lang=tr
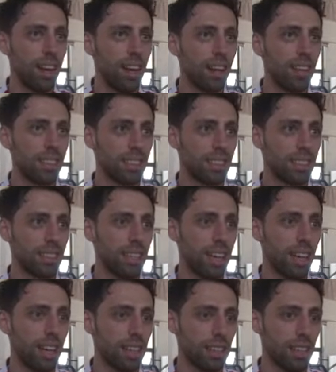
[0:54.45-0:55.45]
Evet,
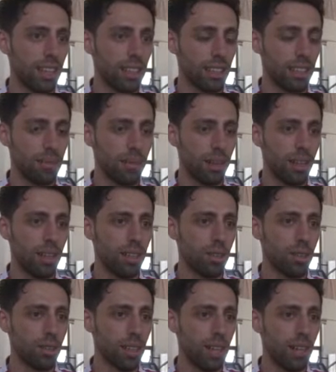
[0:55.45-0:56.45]
kayakla atlama
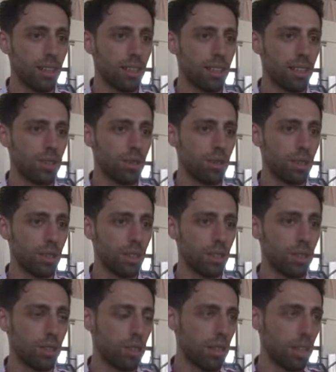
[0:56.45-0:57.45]
özellikle
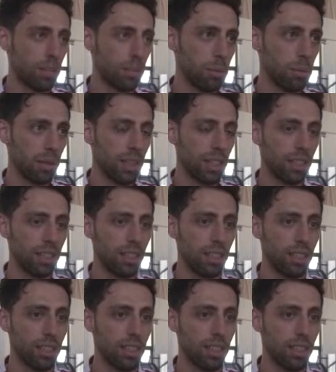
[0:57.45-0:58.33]
Türkiye'de çok yeni bir branş.